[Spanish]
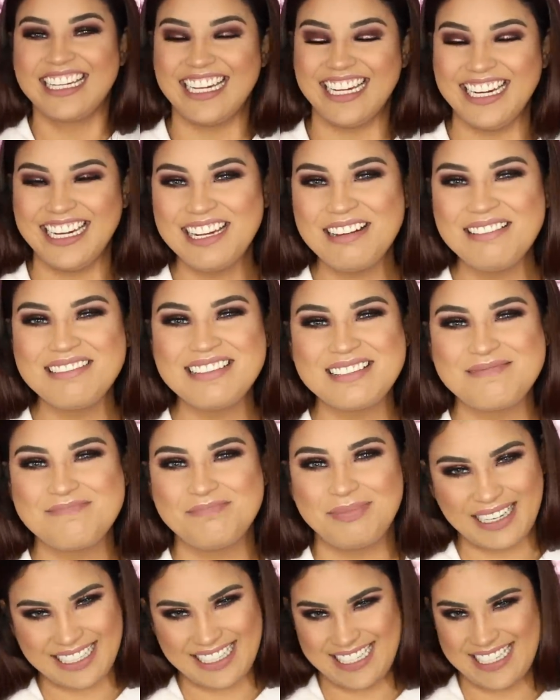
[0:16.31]
¿Qué les
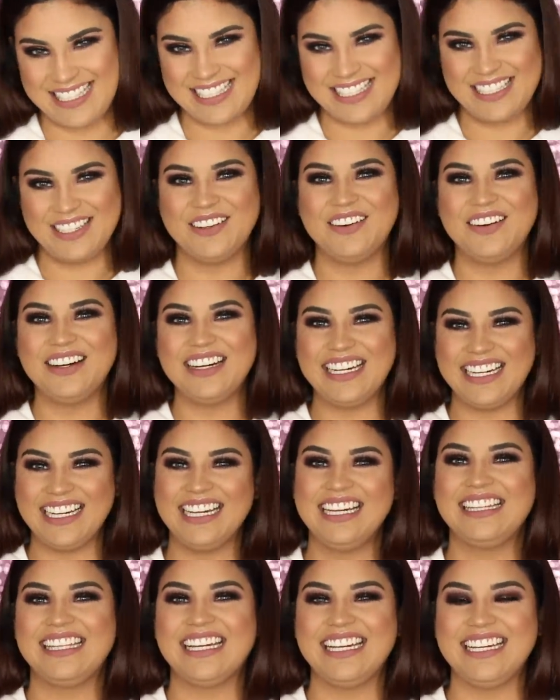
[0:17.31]
pareció
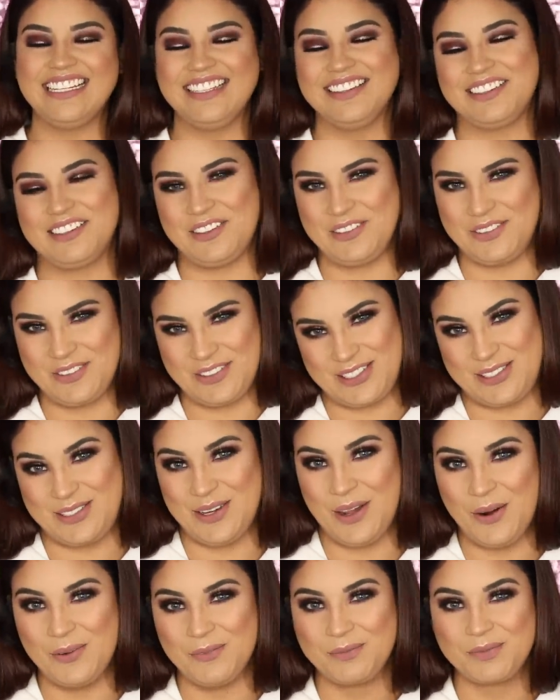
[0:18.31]
esta
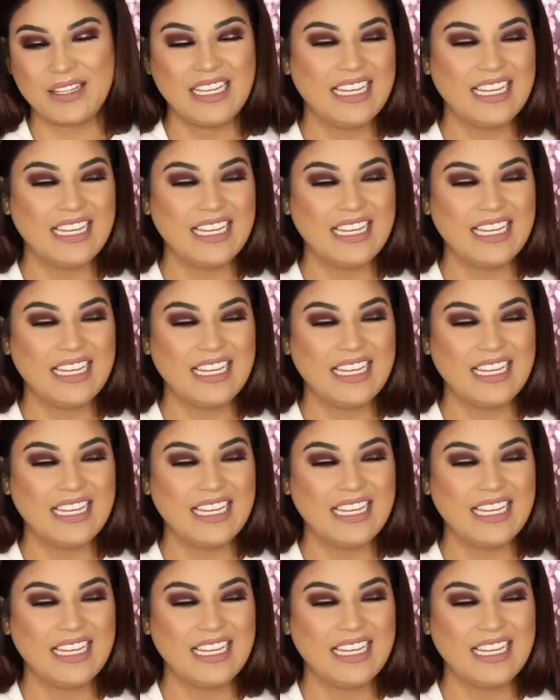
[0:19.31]
introducción?